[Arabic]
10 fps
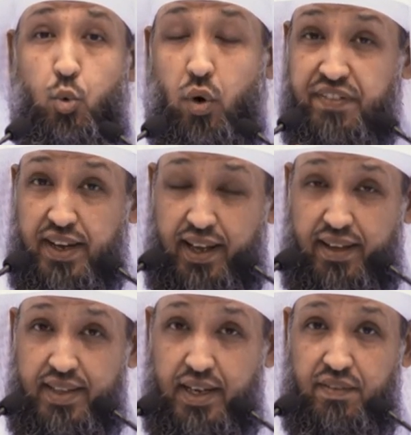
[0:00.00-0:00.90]
وفي
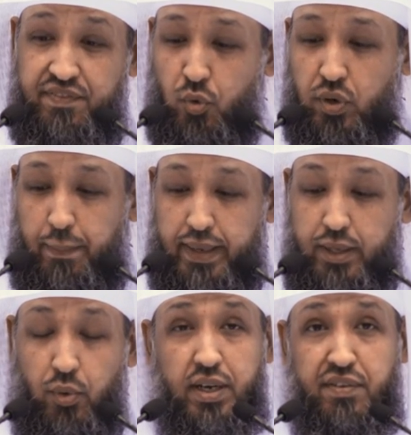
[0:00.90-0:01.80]
هذا فوق ما
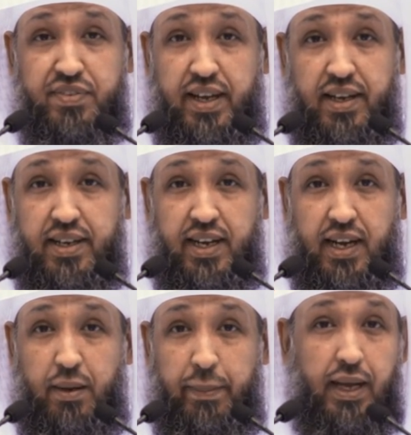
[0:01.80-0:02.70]
توقفنا
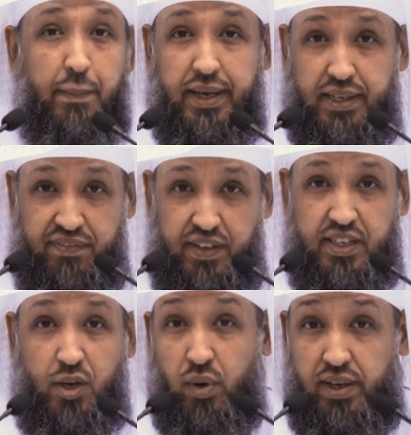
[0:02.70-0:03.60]
عليه من المعرفة
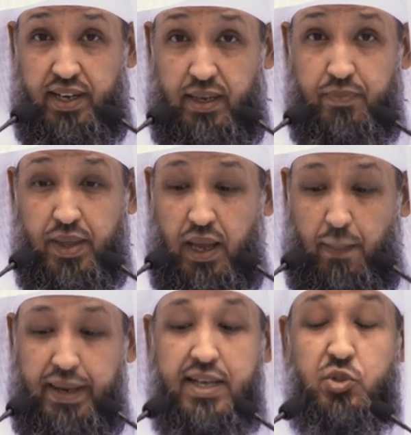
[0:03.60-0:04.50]
والعلم
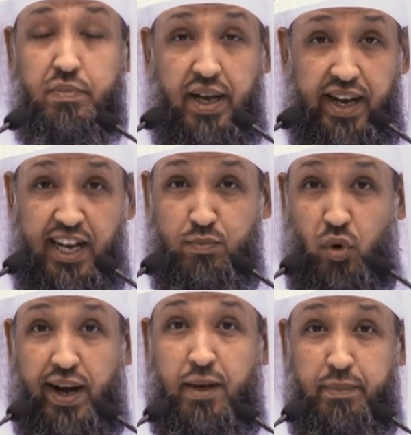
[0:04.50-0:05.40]
بأسمائهم
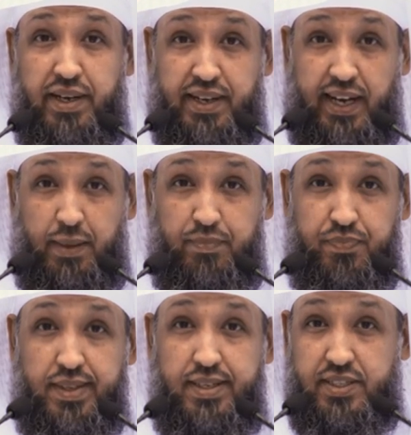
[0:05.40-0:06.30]
وأعمارهم
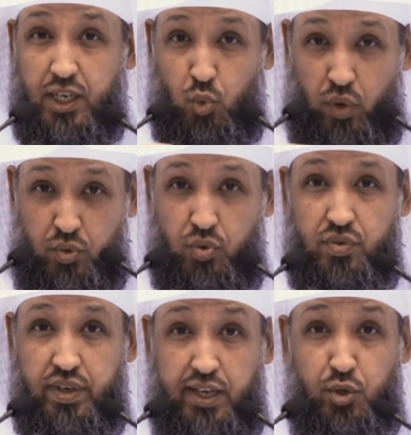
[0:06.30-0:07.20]

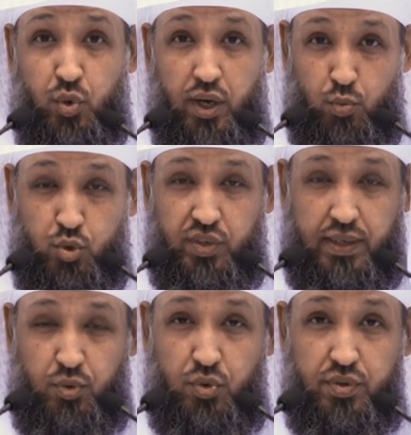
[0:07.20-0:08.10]
سلوة أيها
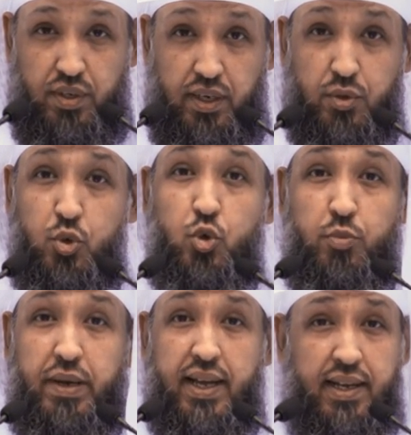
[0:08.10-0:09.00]
المسلمون
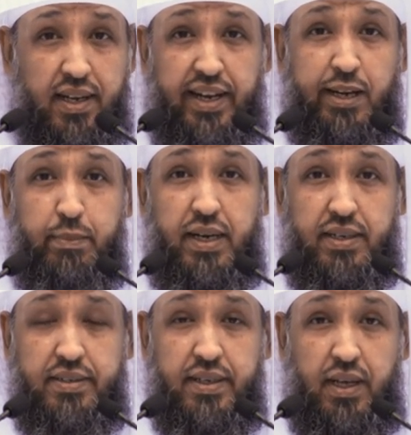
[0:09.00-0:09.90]
لقلوب أهل
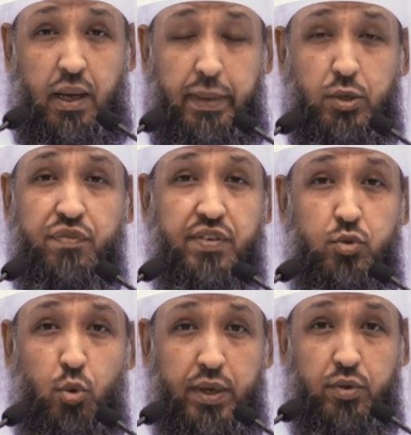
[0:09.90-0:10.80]
الإيمان من
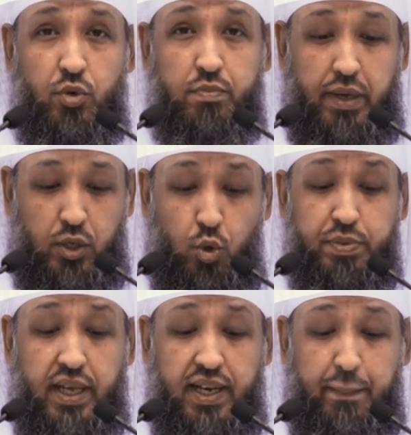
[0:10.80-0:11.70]
يفقد منهم من
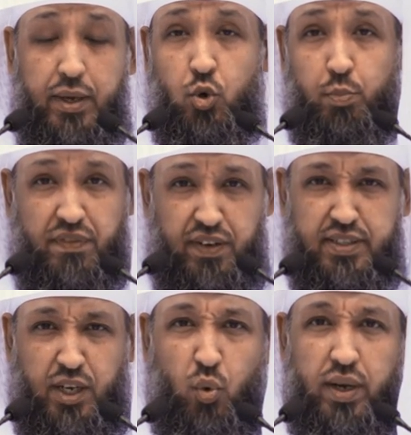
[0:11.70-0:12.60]
يبتلى منهم
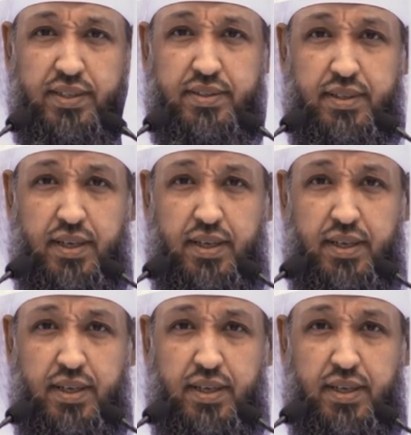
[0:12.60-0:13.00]
بفقد الولد